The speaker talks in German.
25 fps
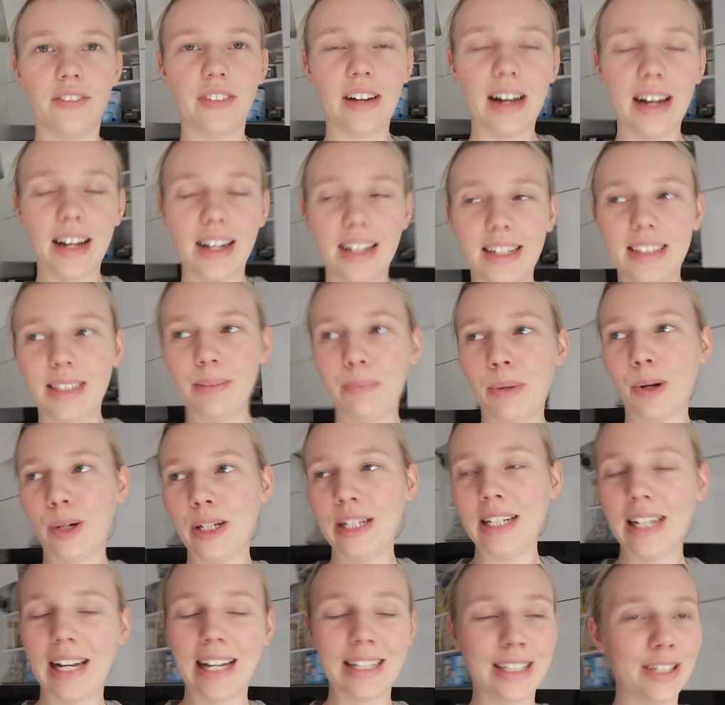weil die
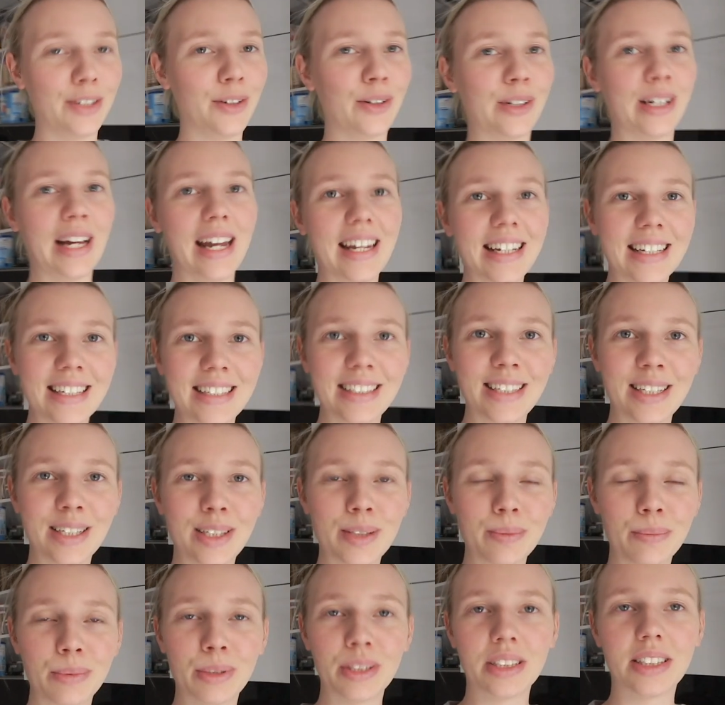Pauline hatte noch keinen
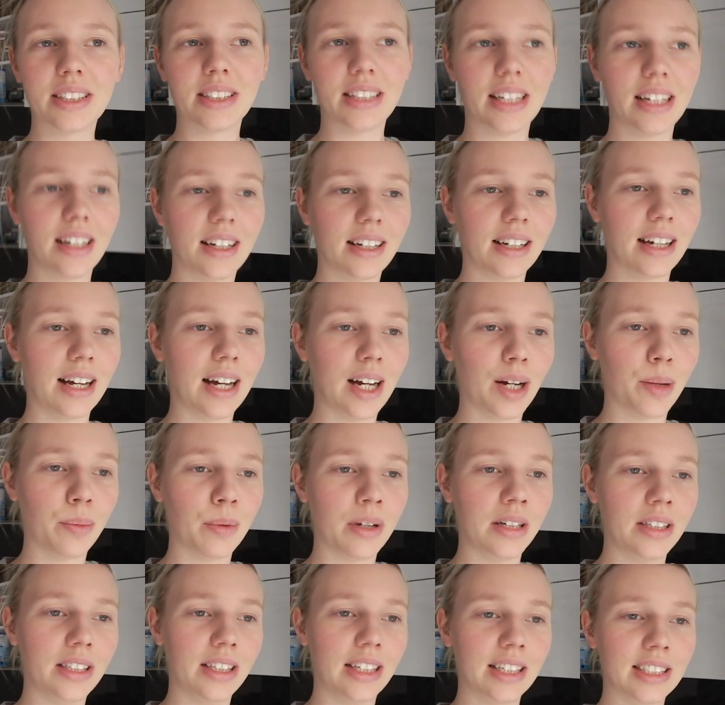Kindergeburtstag,
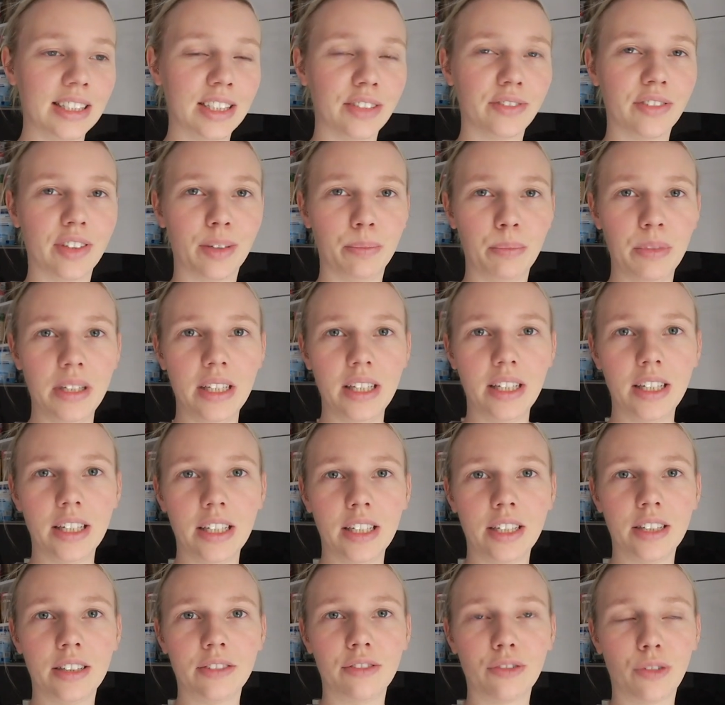aber die ganze
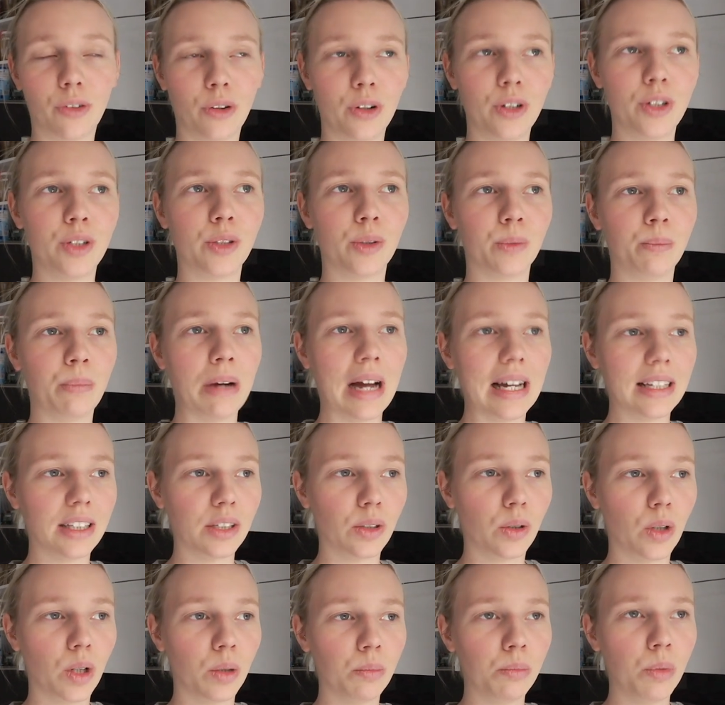Familie, Freunde und
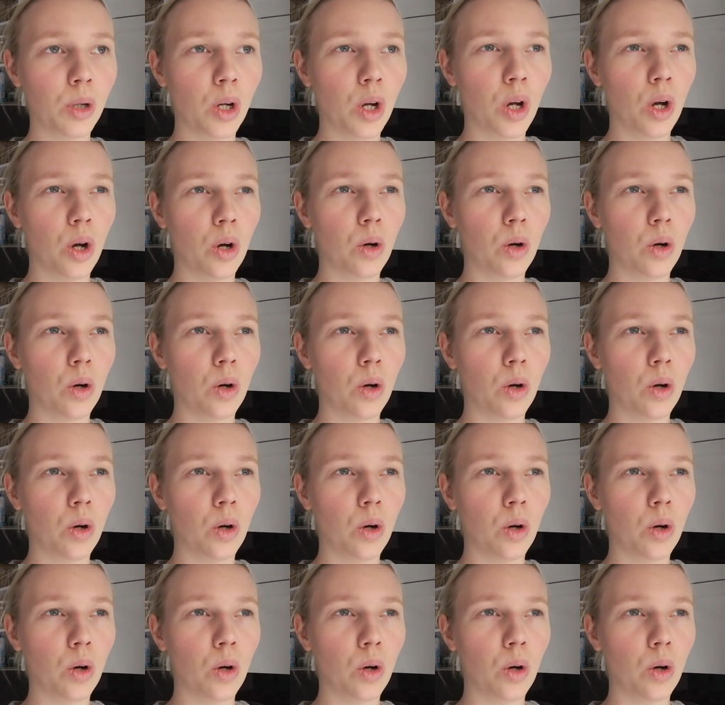Paten kommen